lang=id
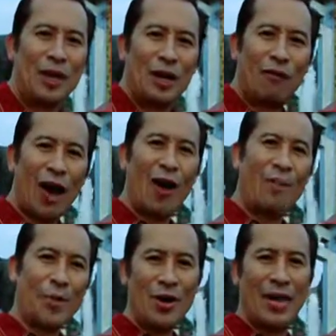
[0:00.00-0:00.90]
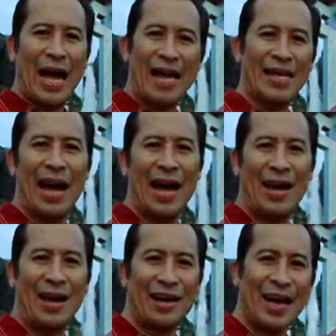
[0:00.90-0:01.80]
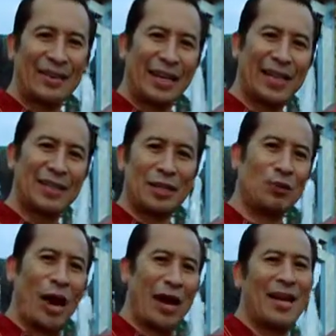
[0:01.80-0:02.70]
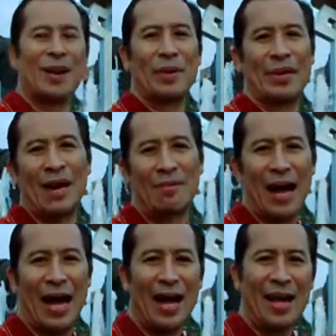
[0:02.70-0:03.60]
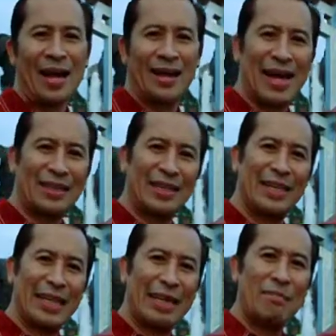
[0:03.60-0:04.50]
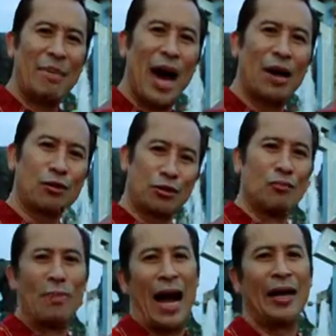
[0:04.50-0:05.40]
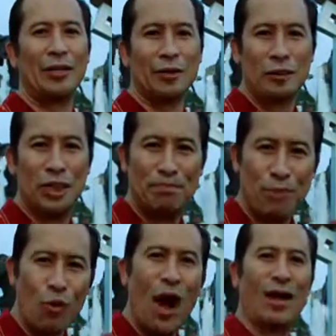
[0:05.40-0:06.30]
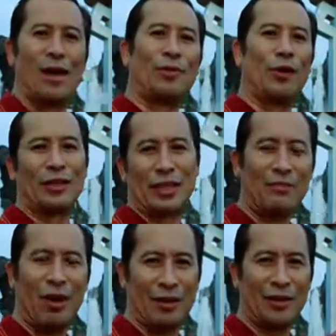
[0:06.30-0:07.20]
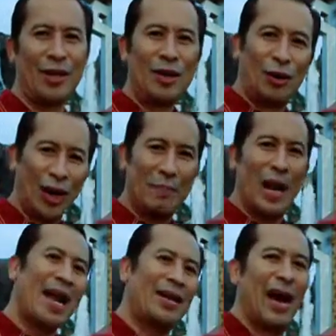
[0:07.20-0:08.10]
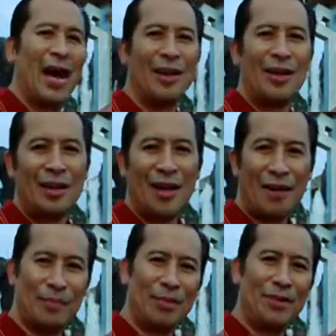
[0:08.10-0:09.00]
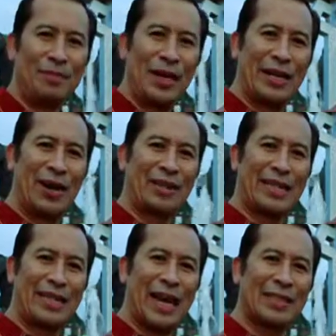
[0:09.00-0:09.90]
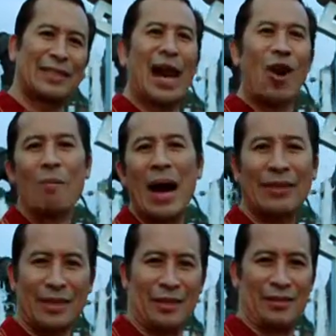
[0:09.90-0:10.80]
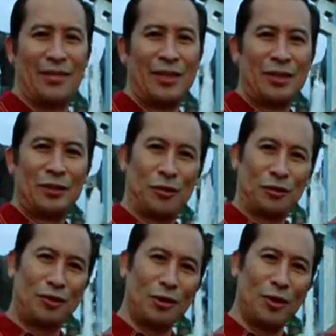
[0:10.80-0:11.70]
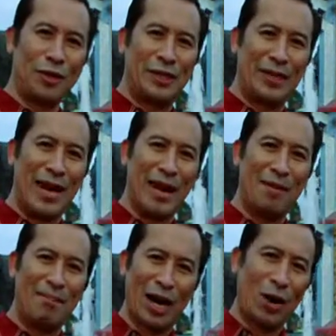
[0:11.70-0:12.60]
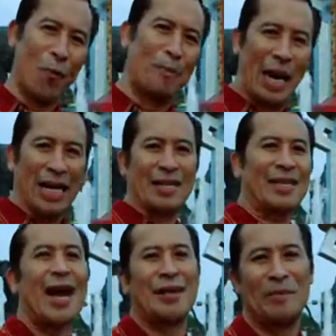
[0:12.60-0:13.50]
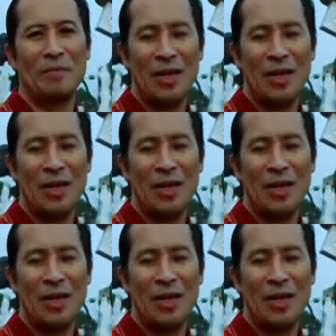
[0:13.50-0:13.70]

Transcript: Walaupun ayah Raden Inten II yang bernama Raden Imba Kusuma itu dibuang ke Pulau Timor oleh Belanda, namun beliau tidak traumatik. Justru dia mengobarkan